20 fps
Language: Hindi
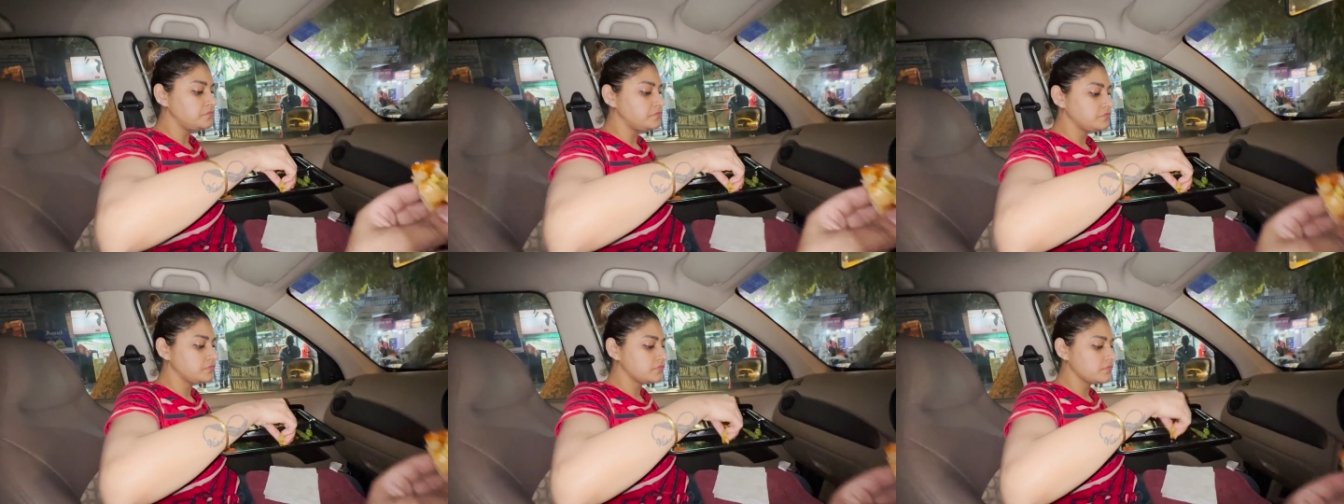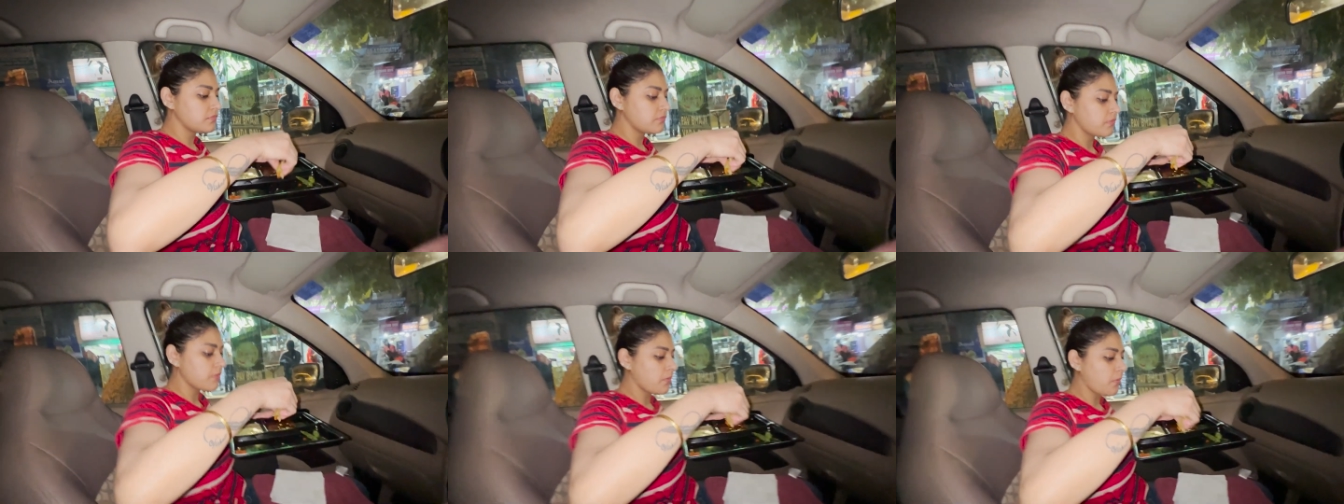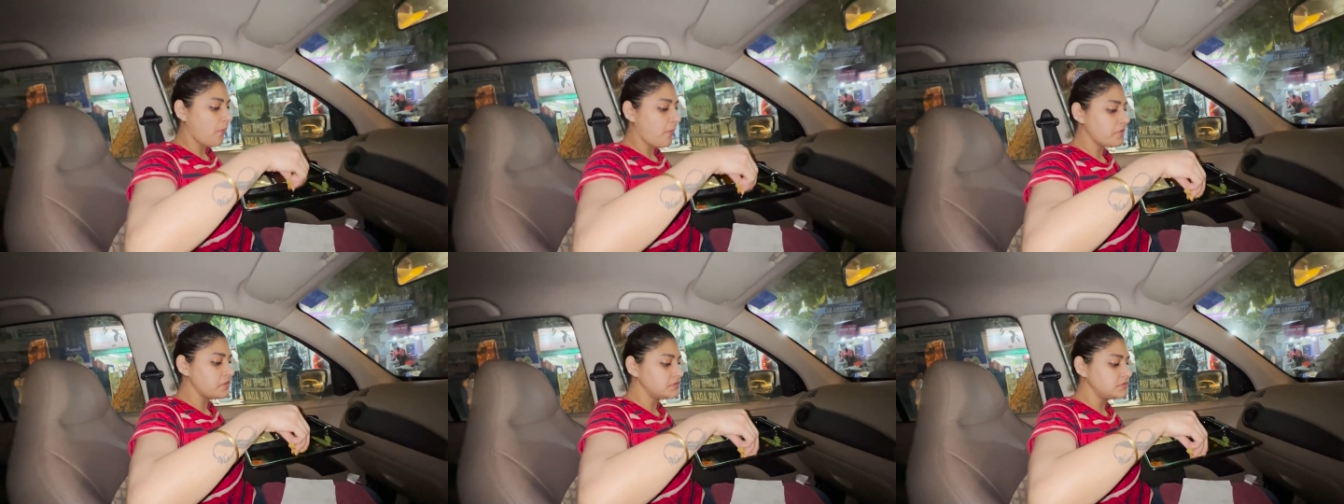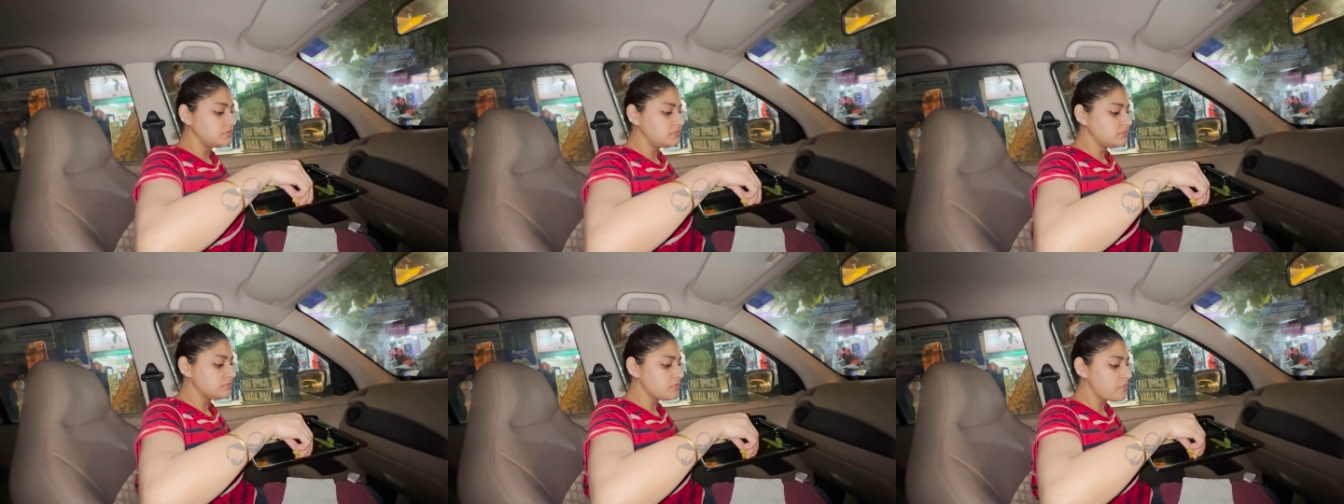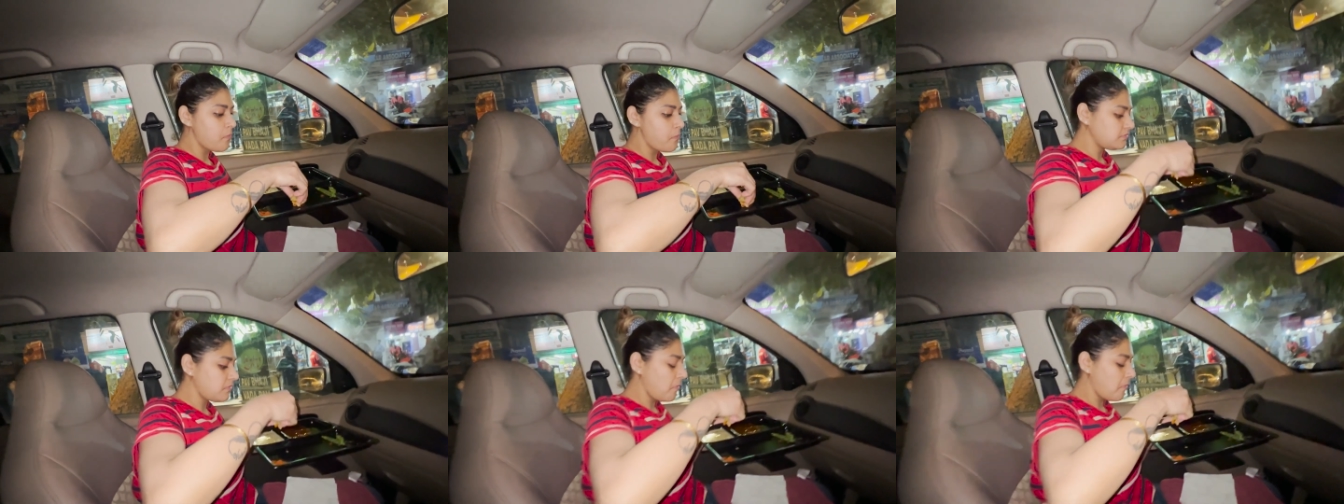इनको बहुत पसंद है वड़ा
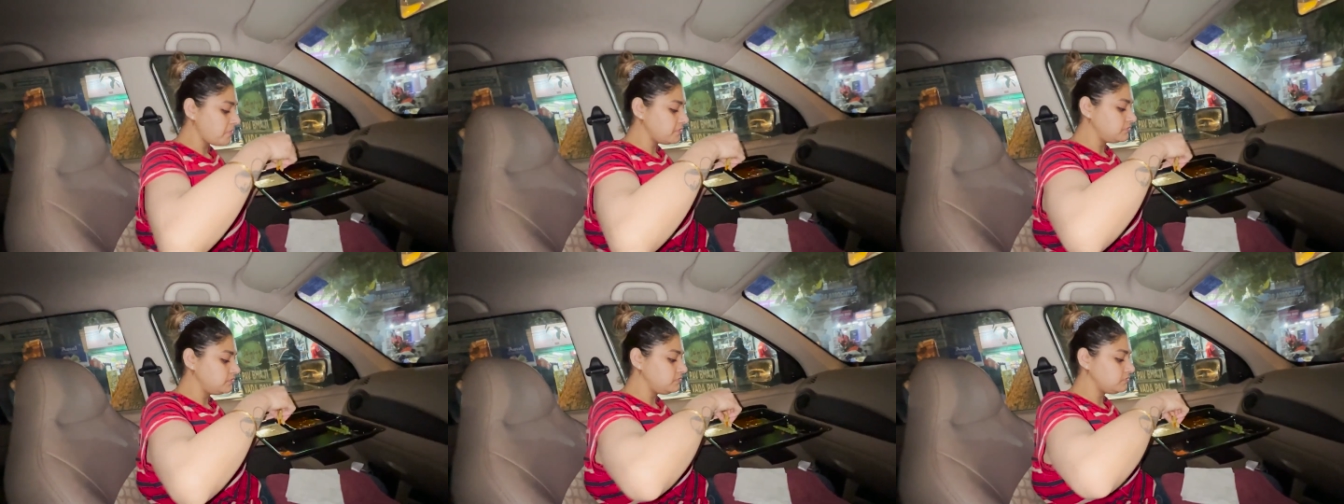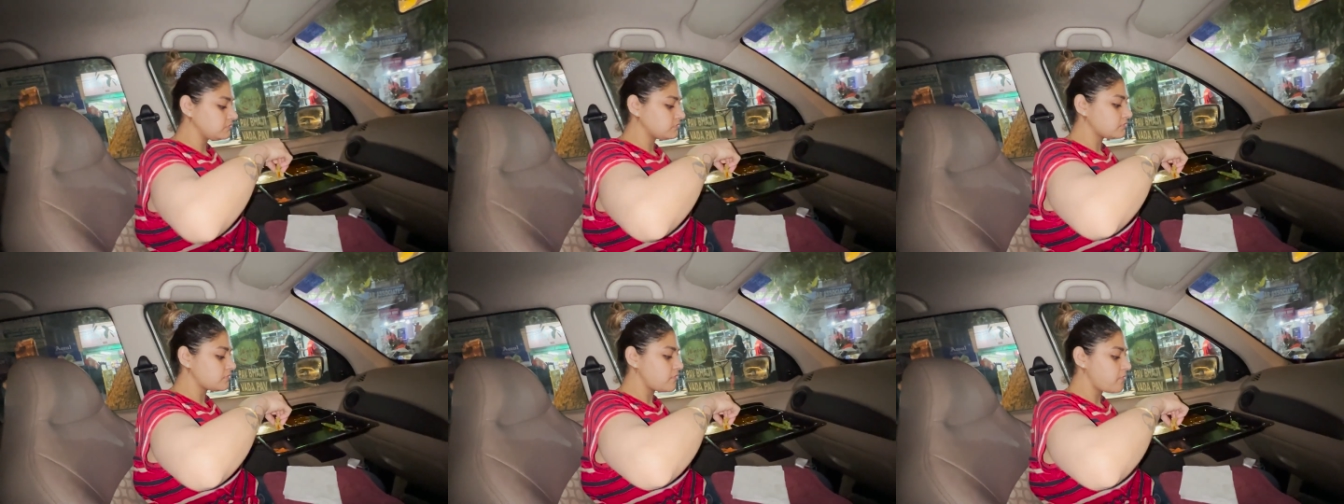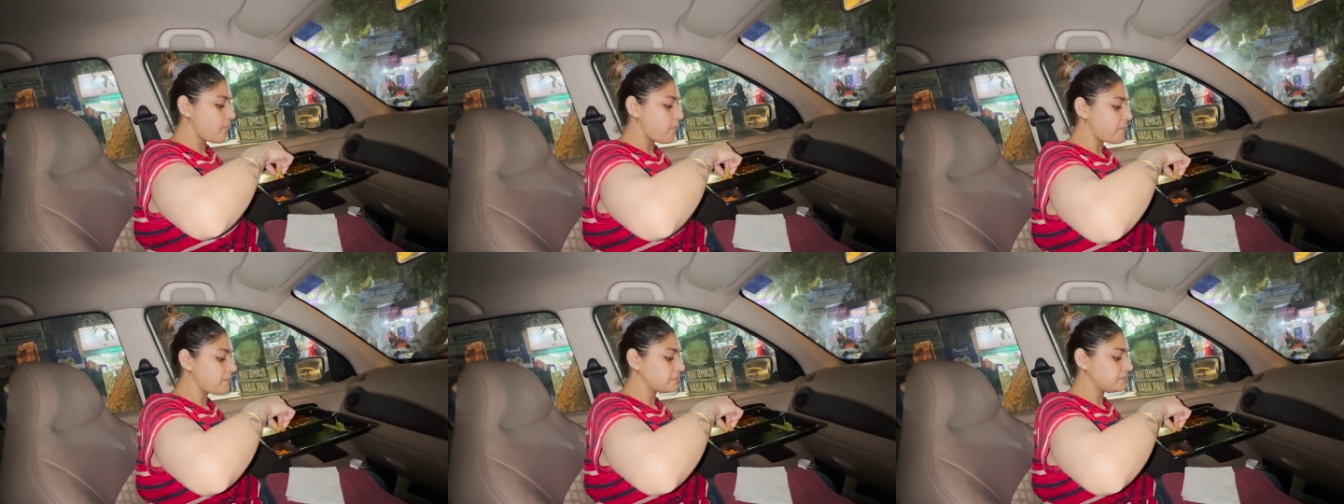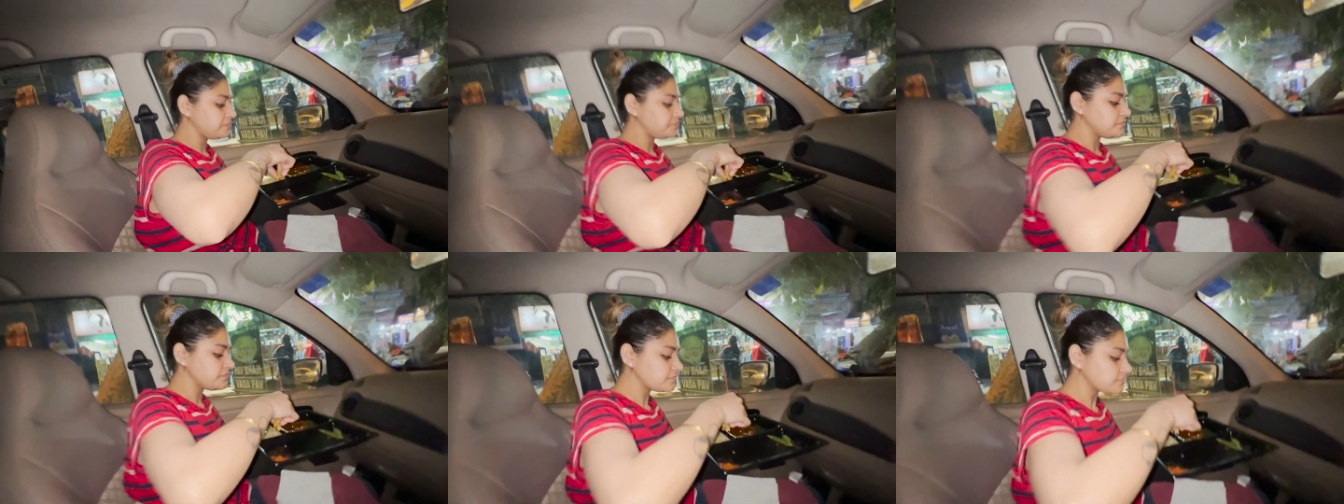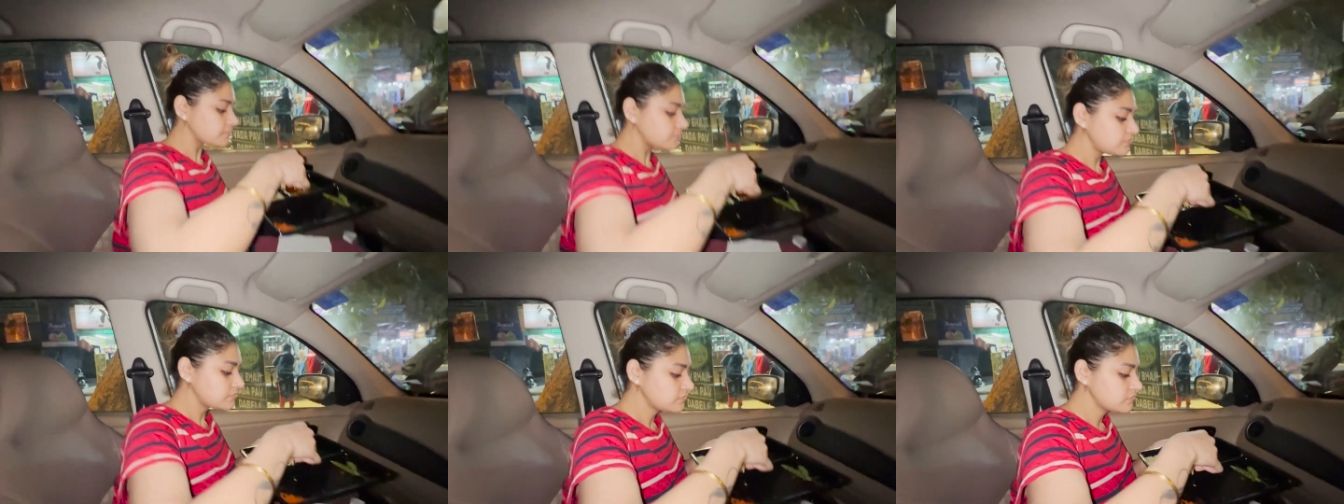पाव तो मैडम की आज डिमांड थी की चलो
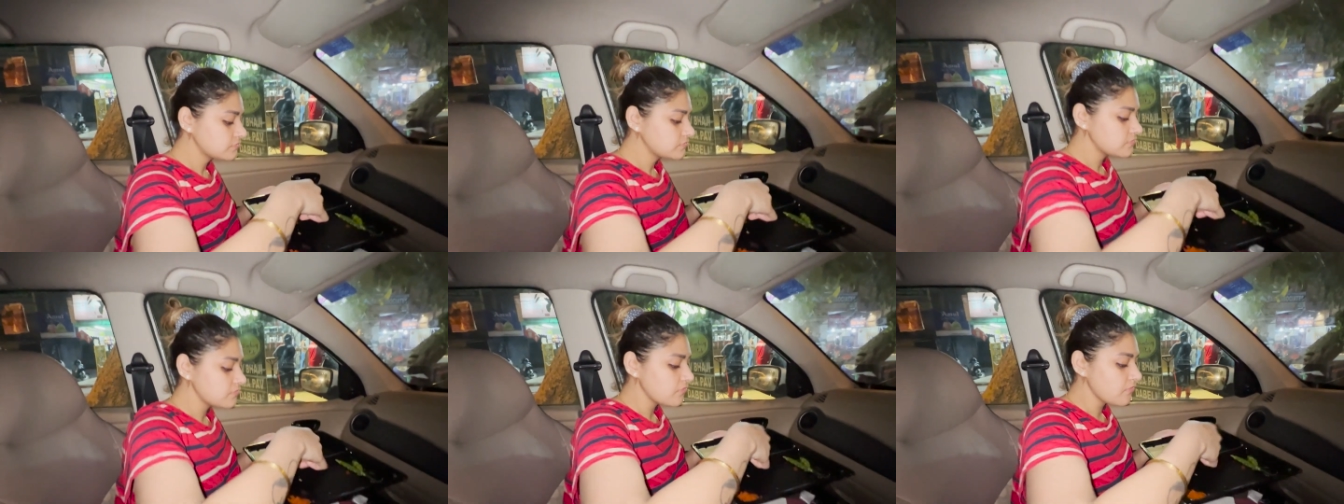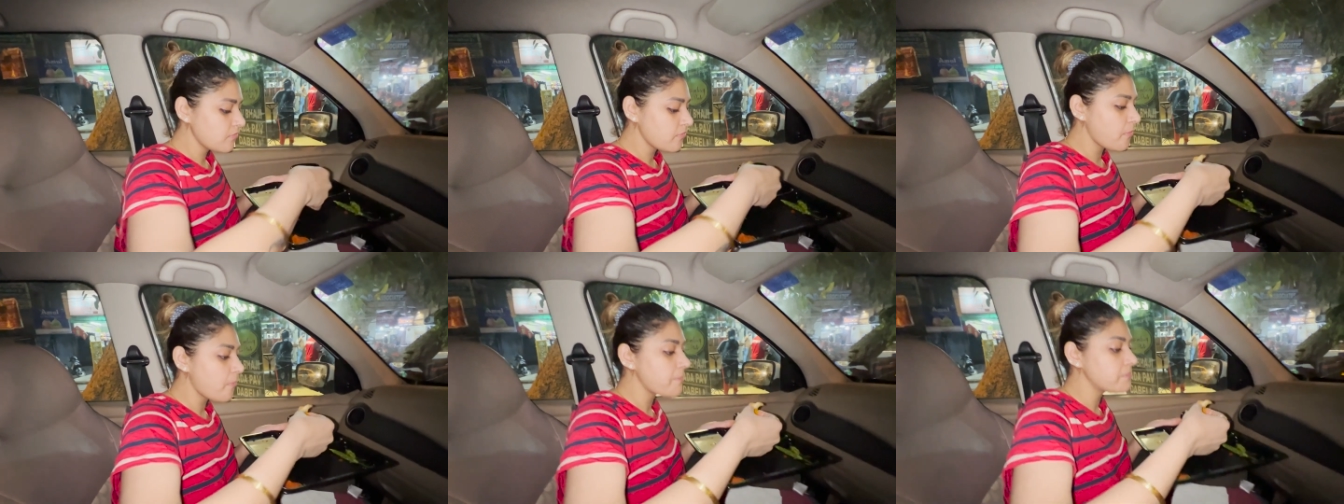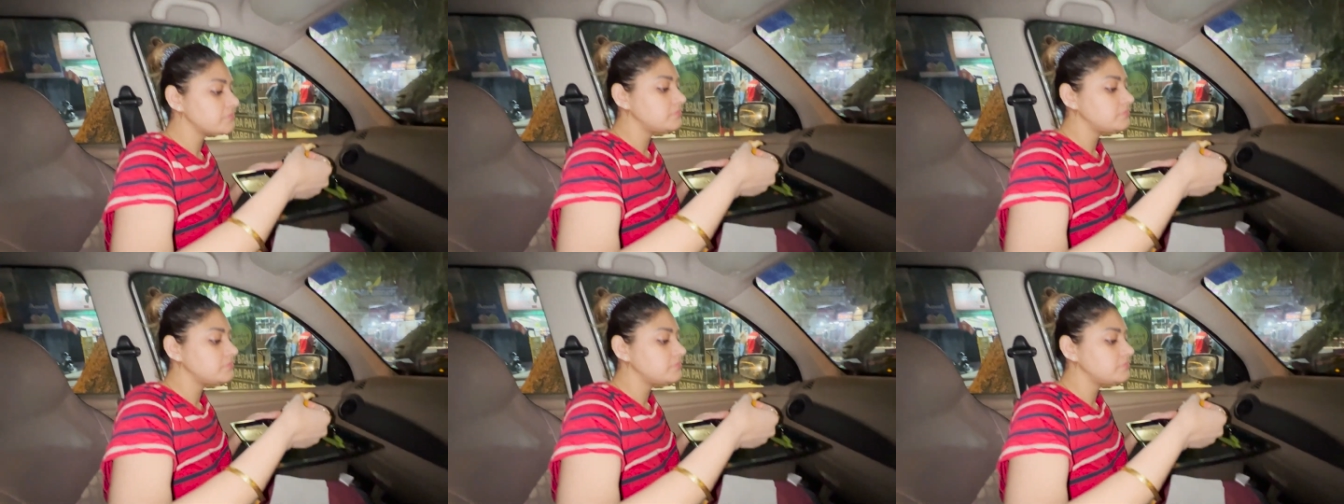वड़ा पाव खाते हैं